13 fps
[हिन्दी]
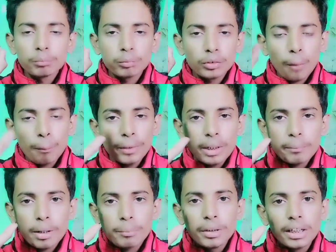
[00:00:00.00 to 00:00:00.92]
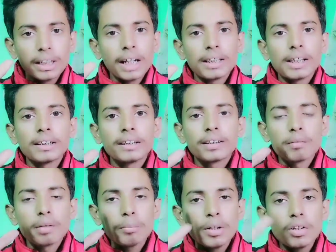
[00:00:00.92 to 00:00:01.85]
टॉपिक के बारे में लिखना चाहते हैं सबसे
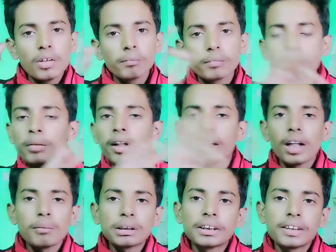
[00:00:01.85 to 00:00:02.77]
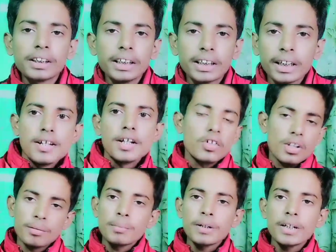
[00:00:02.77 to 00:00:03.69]
पहले तो आप चैप्टर का नाम अच्छे से लिखिए
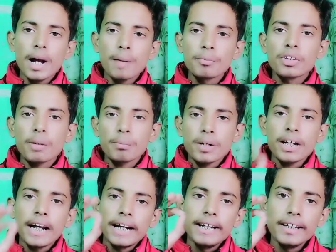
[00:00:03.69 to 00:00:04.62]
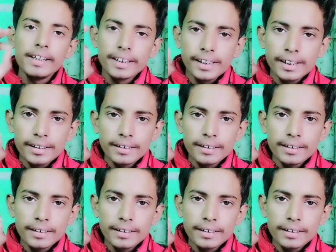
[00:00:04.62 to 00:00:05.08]
सबसे पहले आप उस चैप्टर का हेडिंग लिखेंगे